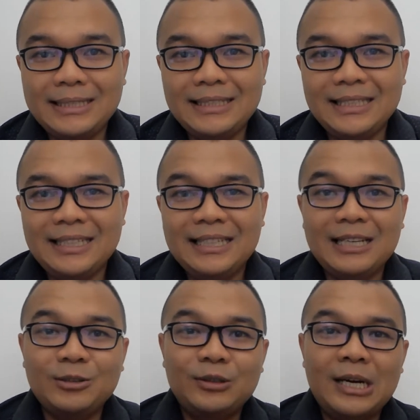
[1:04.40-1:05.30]
di sini
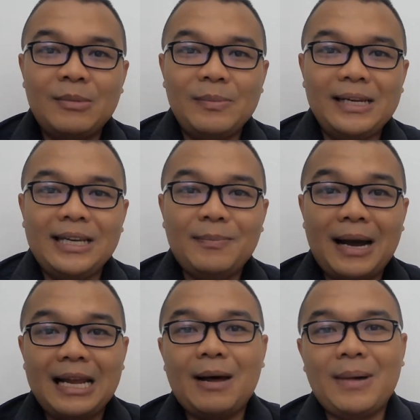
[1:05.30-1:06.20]
yang sudah memiliki
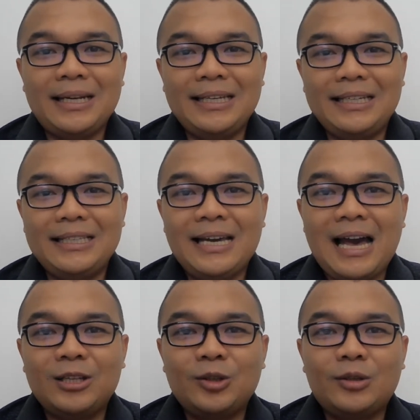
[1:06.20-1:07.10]
pengalaman ini
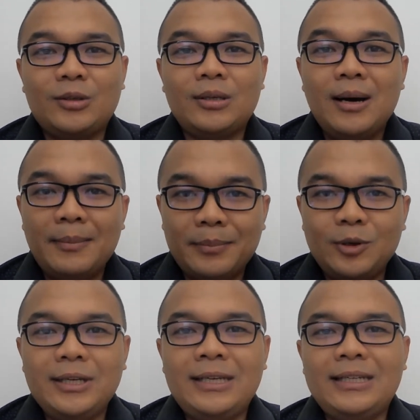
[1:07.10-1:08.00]
atau
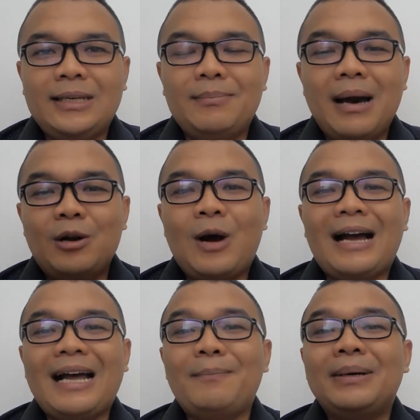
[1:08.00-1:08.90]
mungkin baru
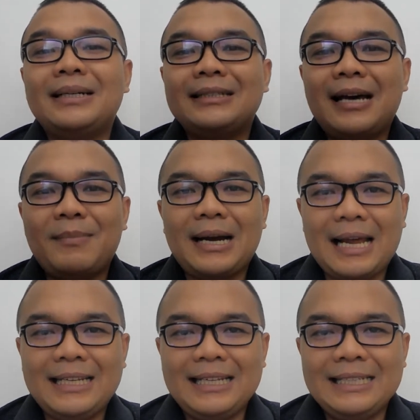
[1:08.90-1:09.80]
akan pertama
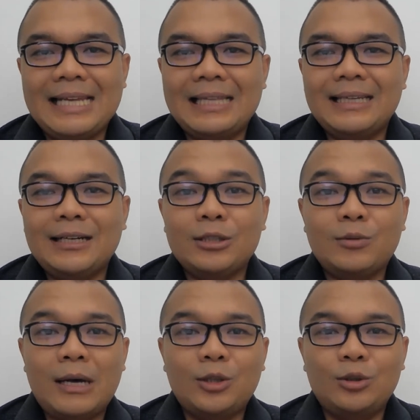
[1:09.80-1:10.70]
kali datang ke
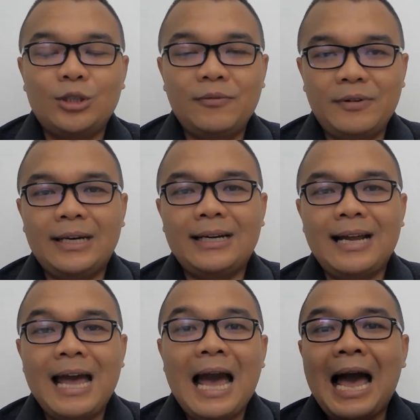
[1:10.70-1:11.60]
suatu job fair,
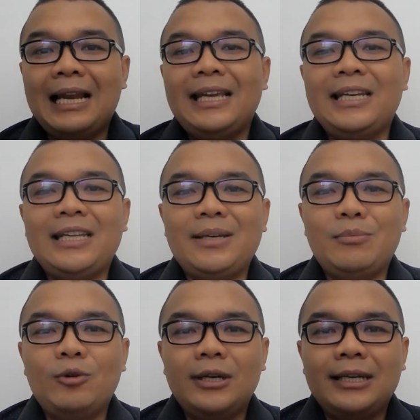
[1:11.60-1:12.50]
hal ini
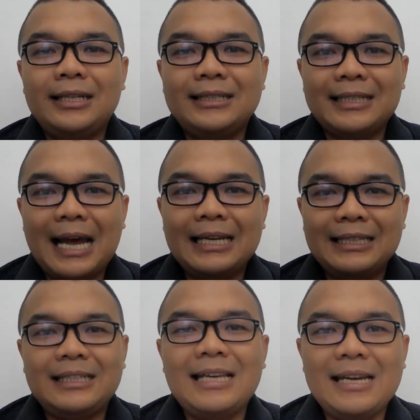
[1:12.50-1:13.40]
mungkin sekali
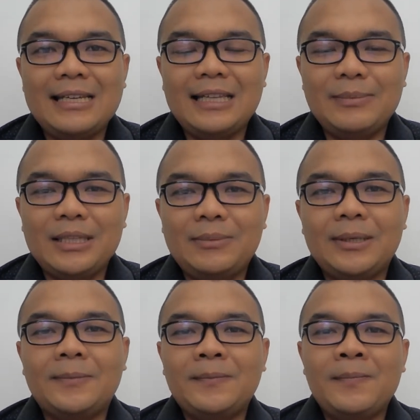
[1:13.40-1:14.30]
terjadi ya teman-teman.